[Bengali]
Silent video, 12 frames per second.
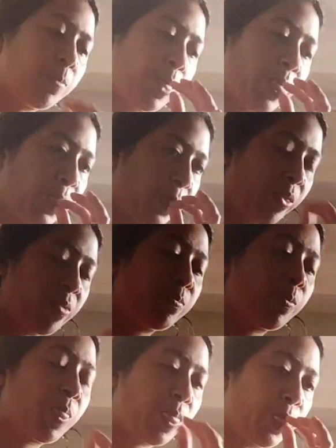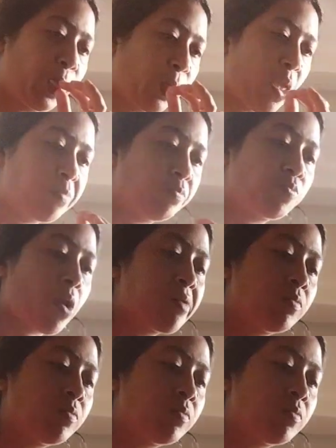তবুও দেখি মুখে ভালো লাগছে না